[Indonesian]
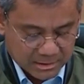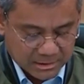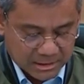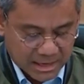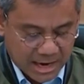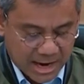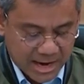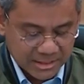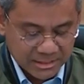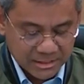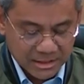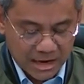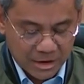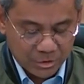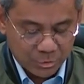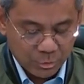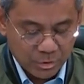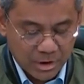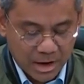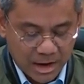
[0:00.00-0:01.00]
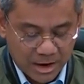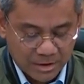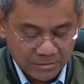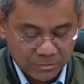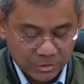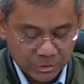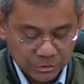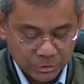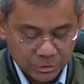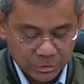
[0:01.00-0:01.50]
Terkait dengan
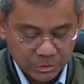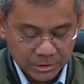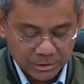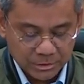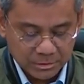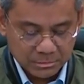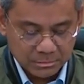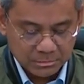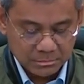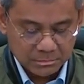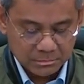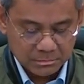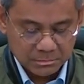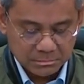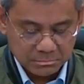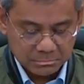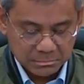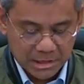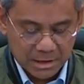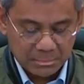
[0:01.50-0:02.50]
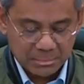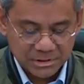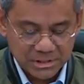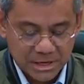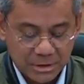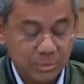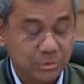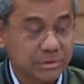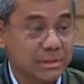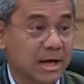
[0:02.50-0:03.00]
unggahan foto yang
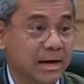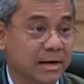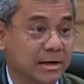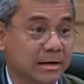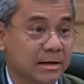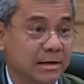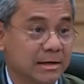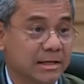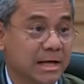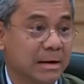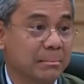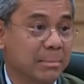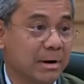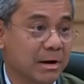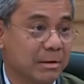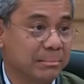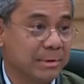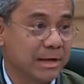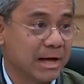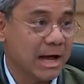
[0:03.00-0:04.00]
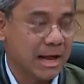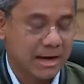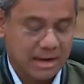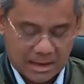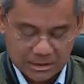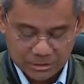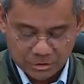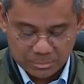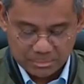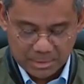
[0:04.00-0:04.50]
bersangkutan yang
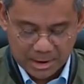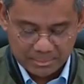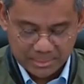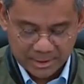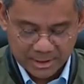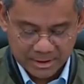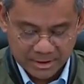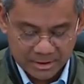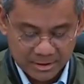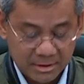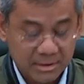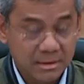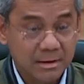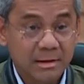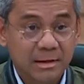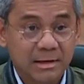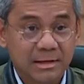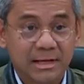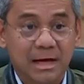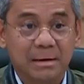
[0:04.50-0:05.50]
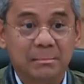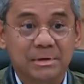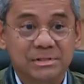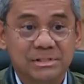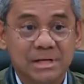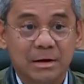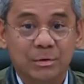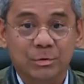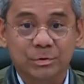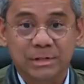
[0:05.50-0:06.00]
berlebihan atau pamer, yang
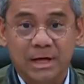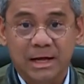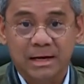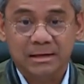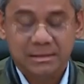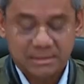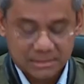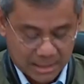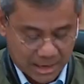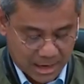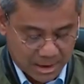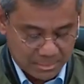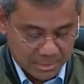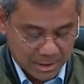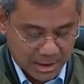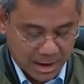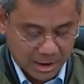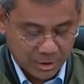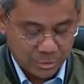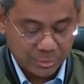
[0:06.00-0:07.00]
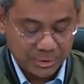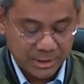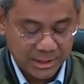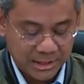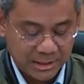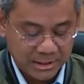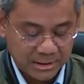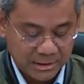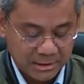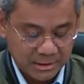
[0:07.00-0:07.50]
bersangkutan telah
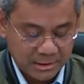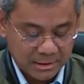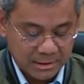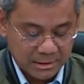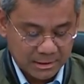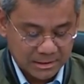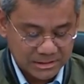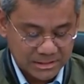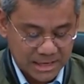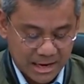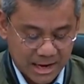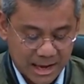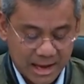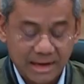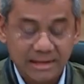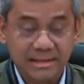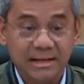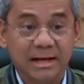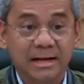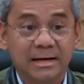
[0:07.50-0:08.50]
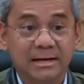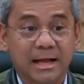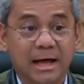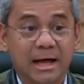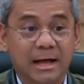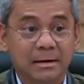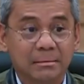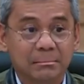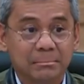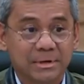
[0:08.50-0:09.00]
mengakui kesalahannya
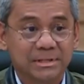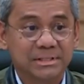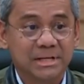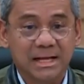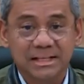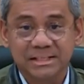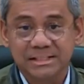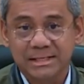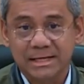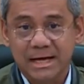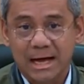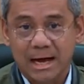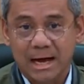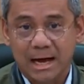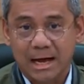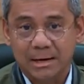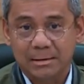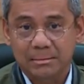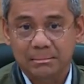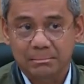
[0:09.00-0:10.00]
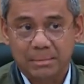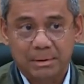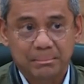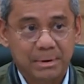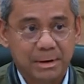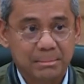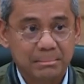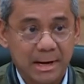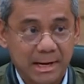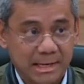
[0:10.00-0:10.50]
dan berjanji akan
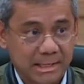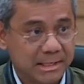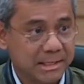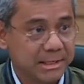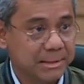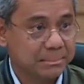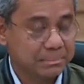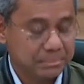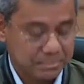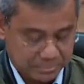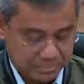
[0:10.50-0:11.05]
memperbaiki.